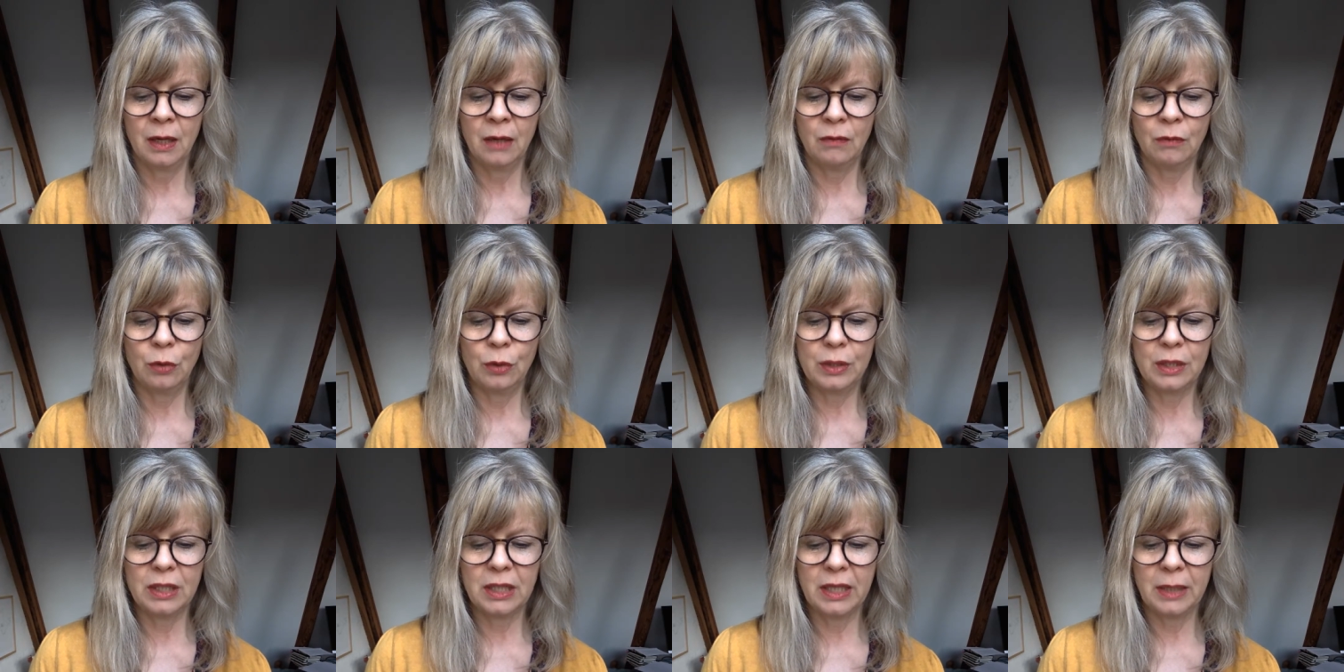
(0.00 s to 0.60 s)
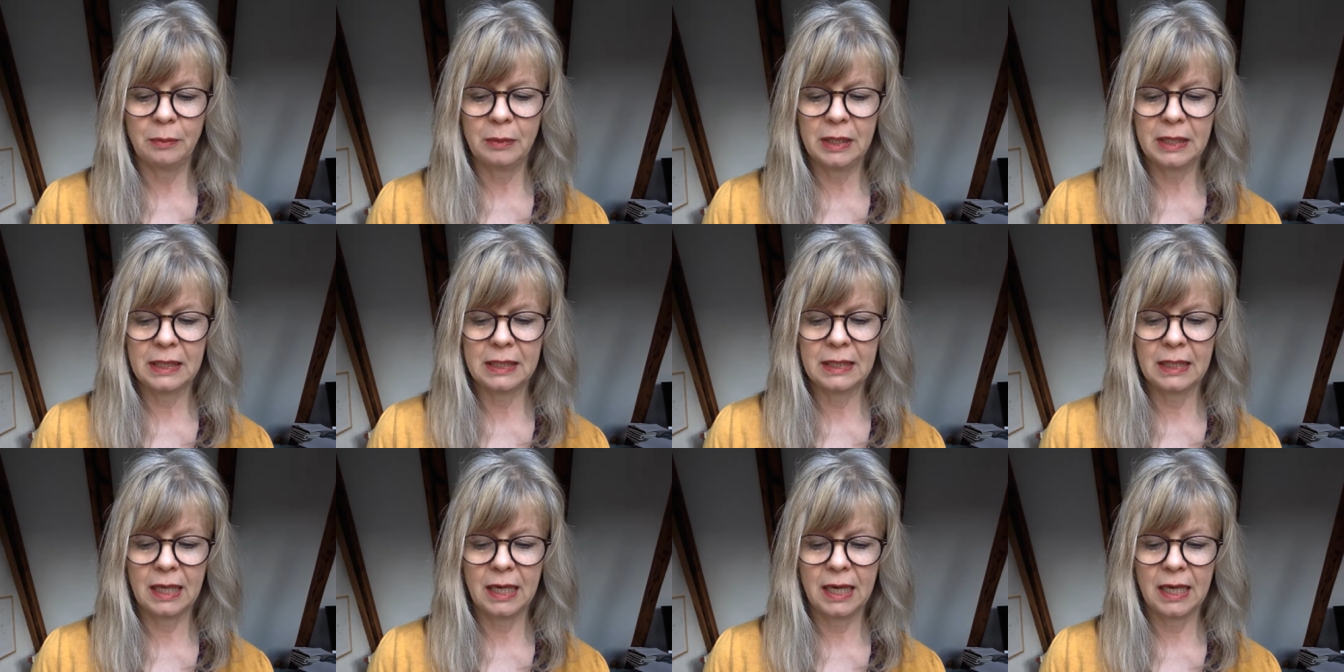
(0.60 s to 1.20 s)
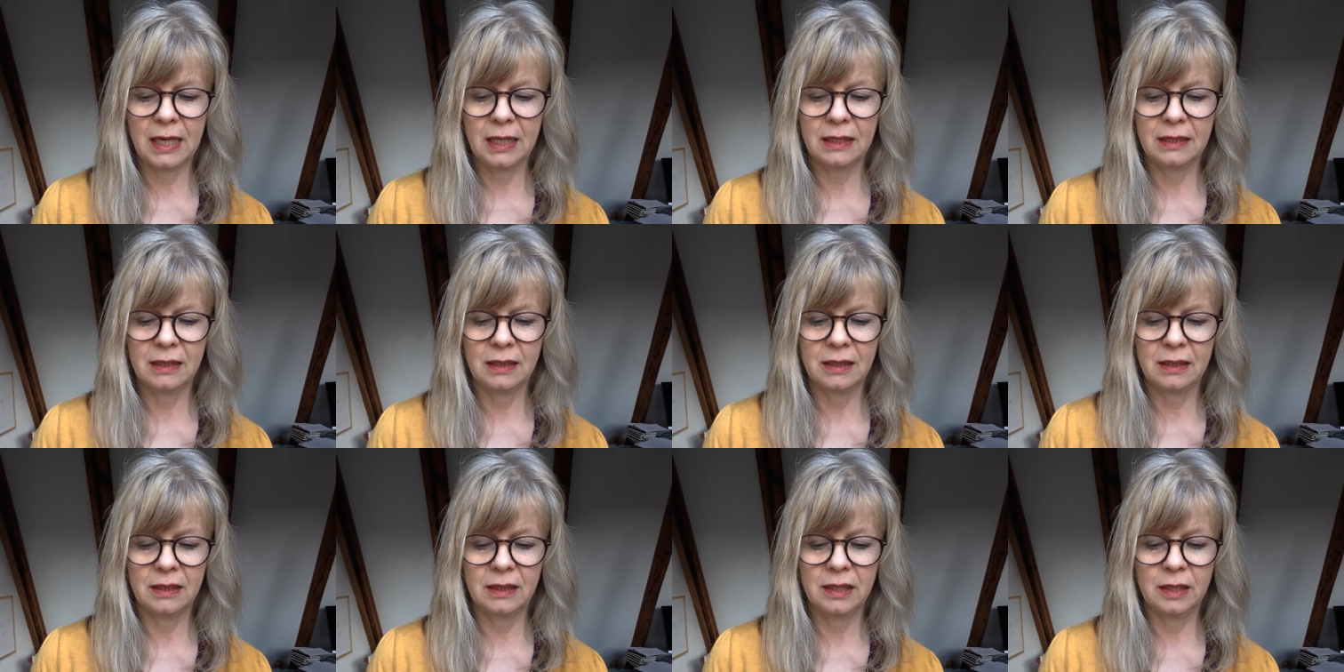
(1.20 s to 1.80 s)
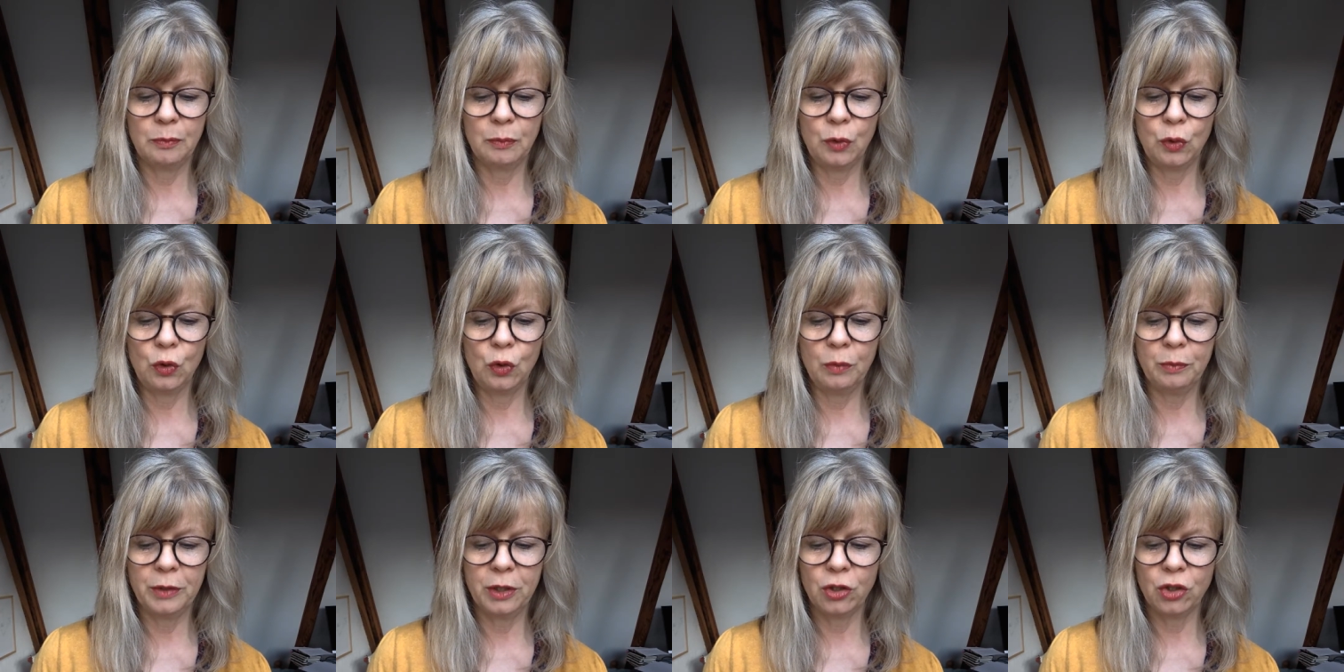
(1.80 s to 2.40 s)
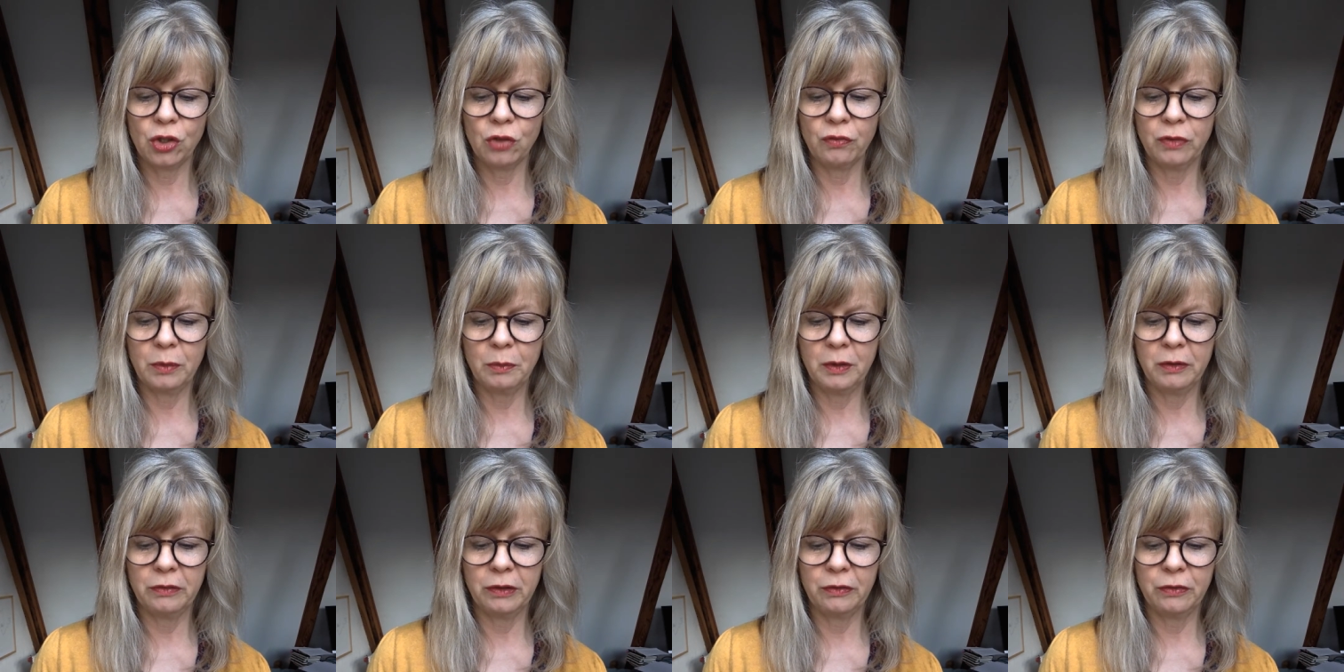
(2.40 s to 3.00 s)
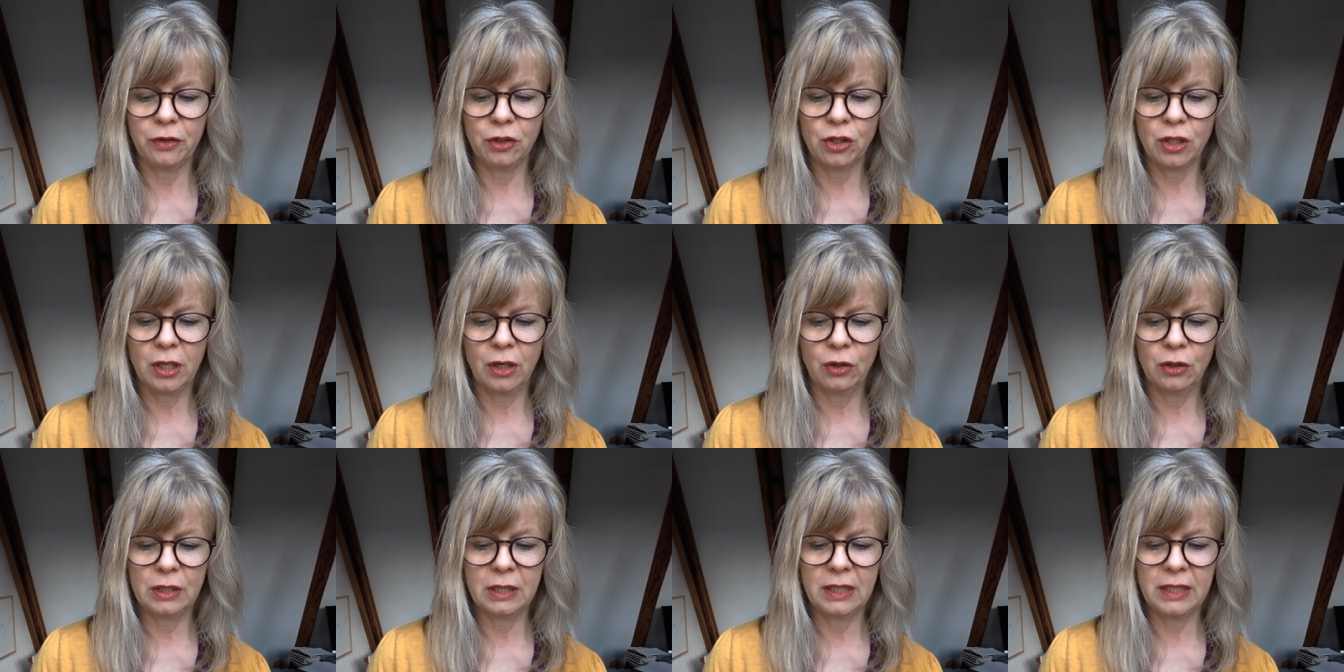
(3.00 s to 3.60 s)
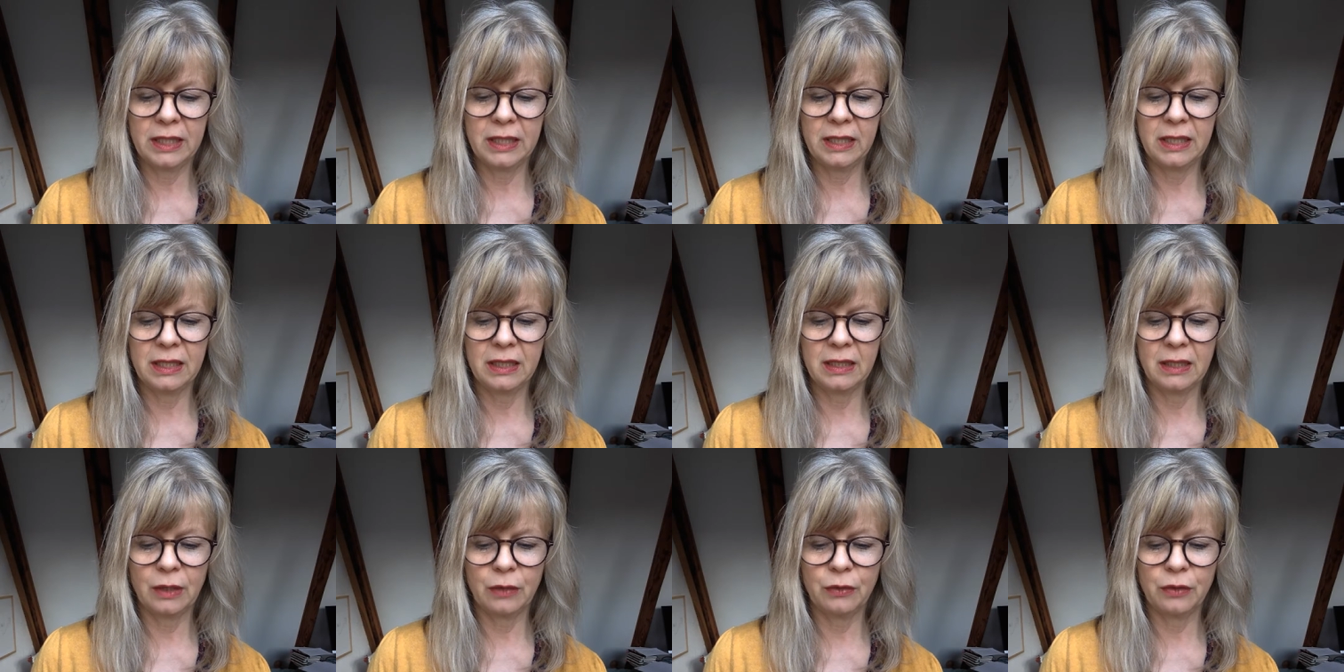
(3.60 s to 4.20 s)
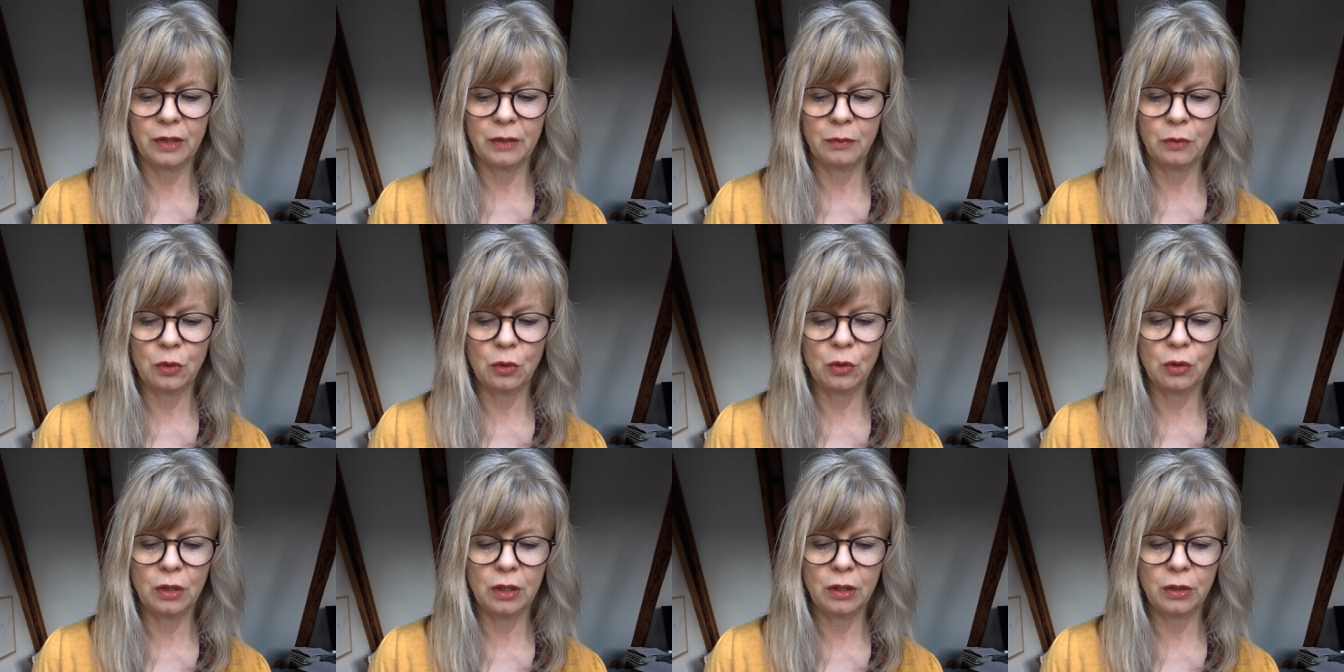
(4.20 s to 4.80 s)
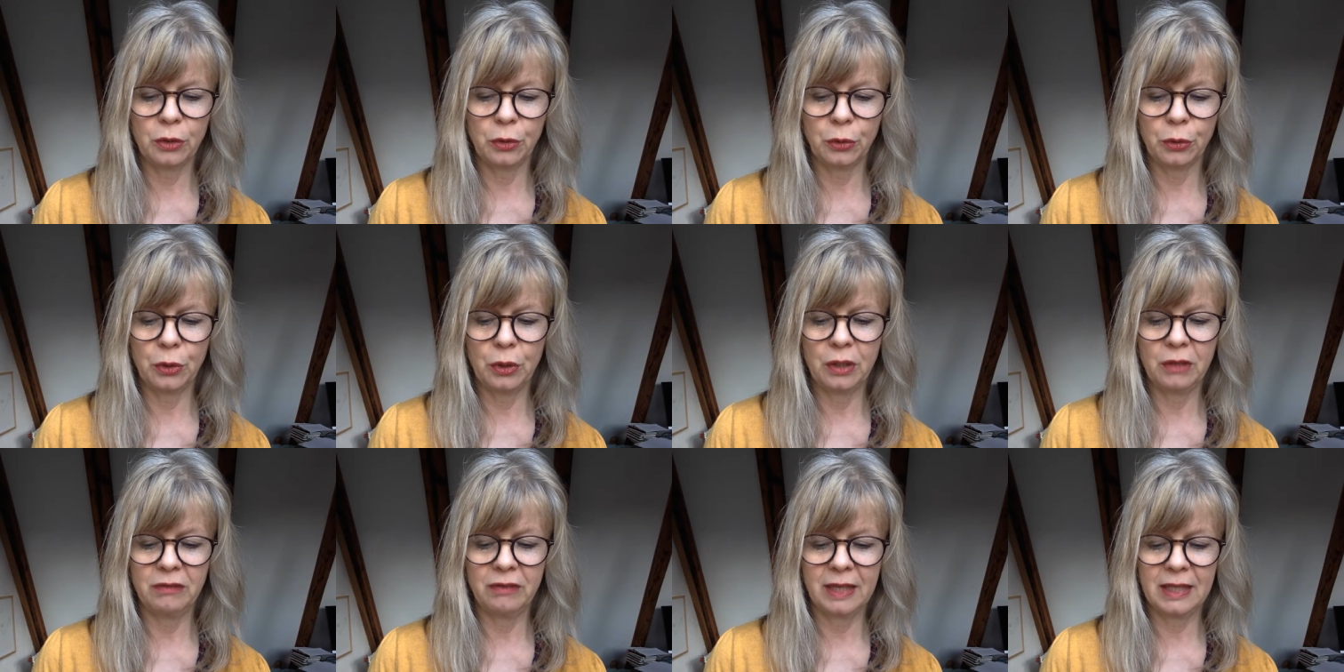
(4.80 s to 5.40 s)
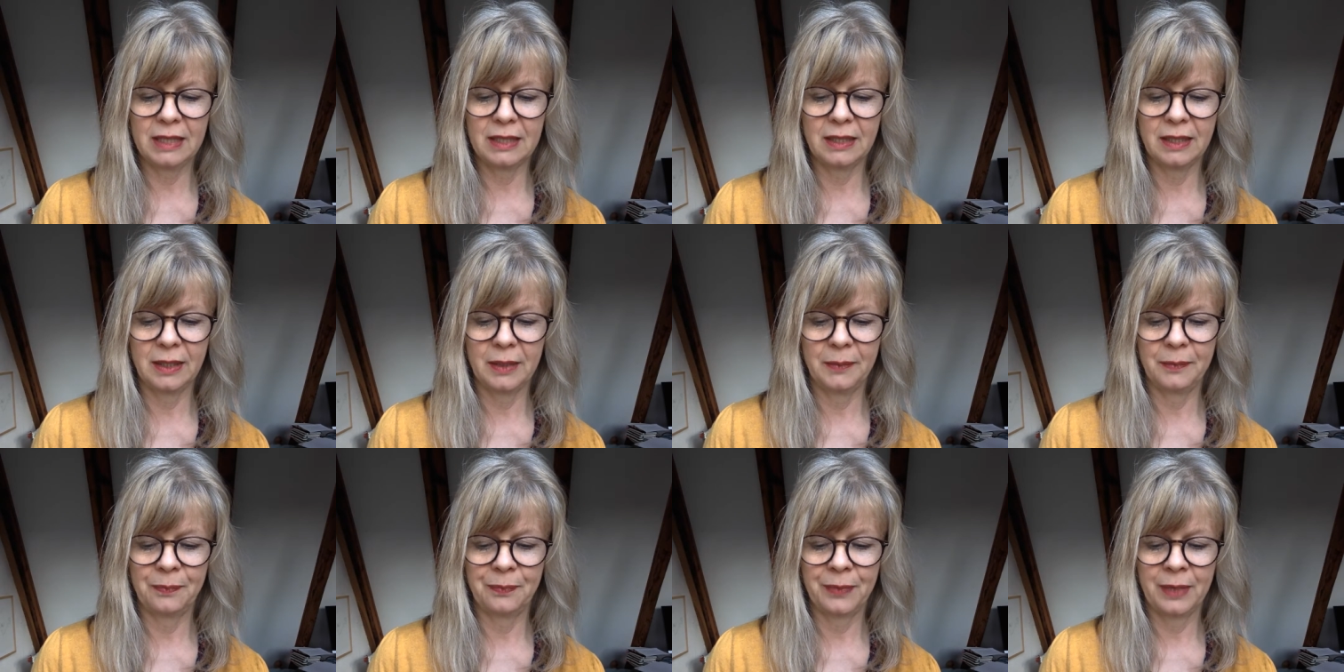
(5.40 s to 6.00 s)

wo sie nämlich sagt, die Blumen schwimmen wie Fische aus Licht auf dem dunkelgrünen Wasser.